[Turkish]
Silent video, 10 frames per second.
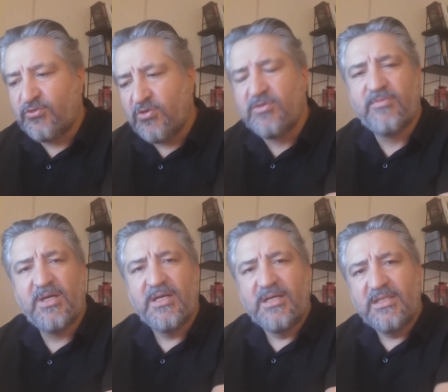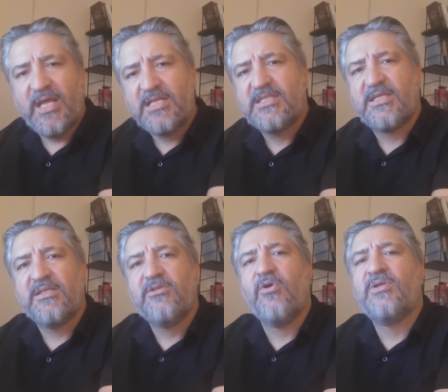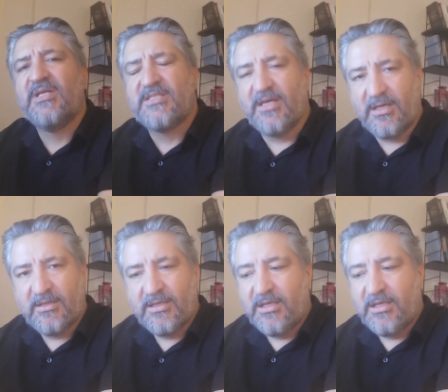Çözüm tek sıkıntı orta saha.